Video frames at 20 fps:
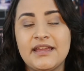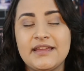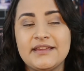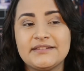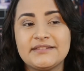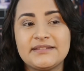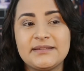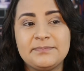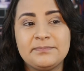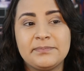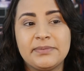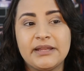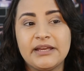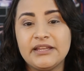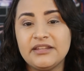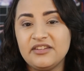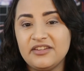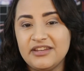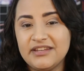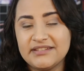esse
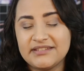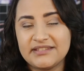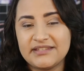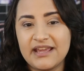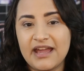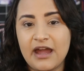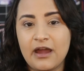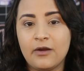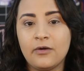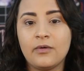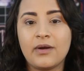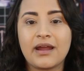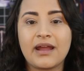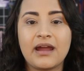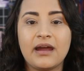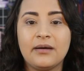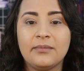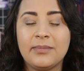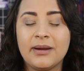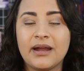plano inicial
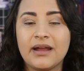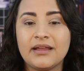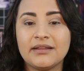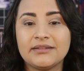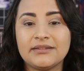acaba